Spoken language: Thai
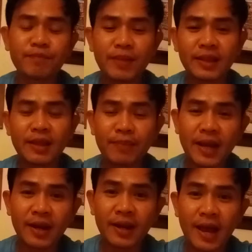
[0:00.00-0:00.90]
เป็นตำ
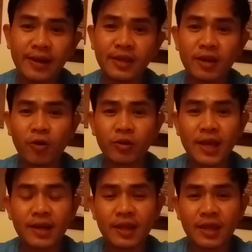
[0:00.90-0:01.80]
นานด้านหนึ่งของ
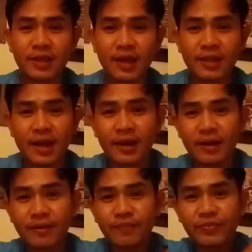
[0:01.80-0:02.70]
ท่านเกจิอาจาร
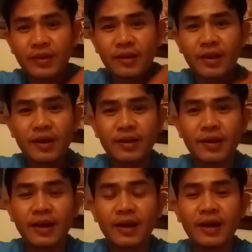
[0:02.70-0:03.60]
ย์
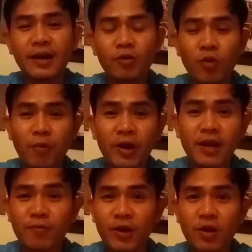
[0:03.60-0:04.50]
หลวงพ่อ
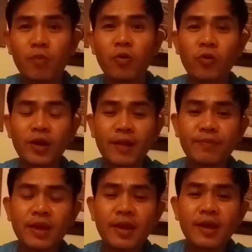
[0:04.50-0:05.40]
เดิมวัดหนองโพนะครับ
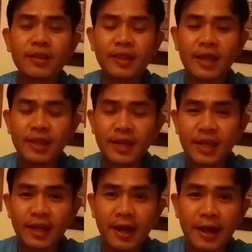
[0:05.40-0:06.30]
แต่ทีนี้
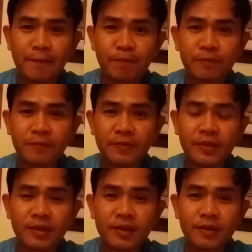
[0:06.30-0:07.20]
เนี่ย
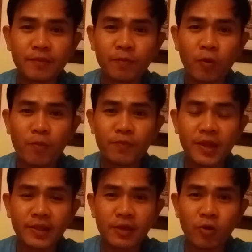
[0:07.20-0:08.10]
ผม
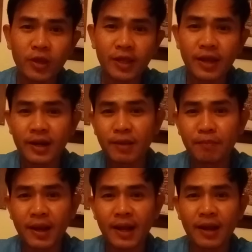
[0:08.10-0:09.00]
เนี่ยจะยกอีกเรื่องหนึ่ง
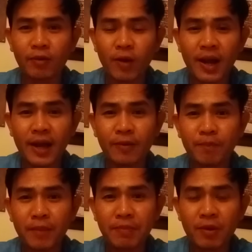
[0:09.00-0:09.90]
มาว่า
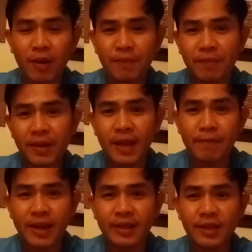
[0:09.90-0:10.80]
มันมีความเป็นไปได้
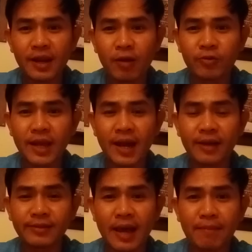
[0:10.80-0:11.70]
ไหมที่เราจะ
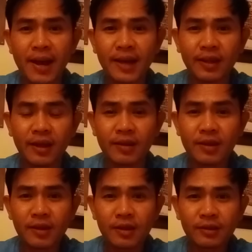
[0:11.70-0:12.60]
สามารถเนี่ย
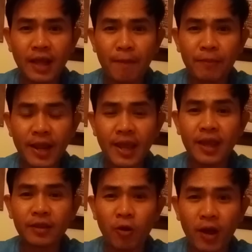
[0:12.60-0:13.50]
ทำแร่
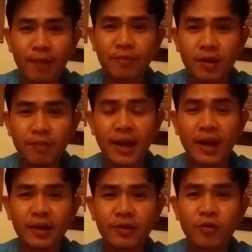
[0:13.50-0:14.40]
ทองคำขึ้นมา
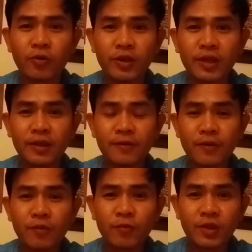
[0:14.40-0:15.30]
โดย
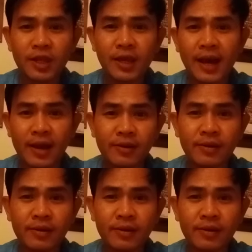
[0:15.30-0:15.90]
วิธีการ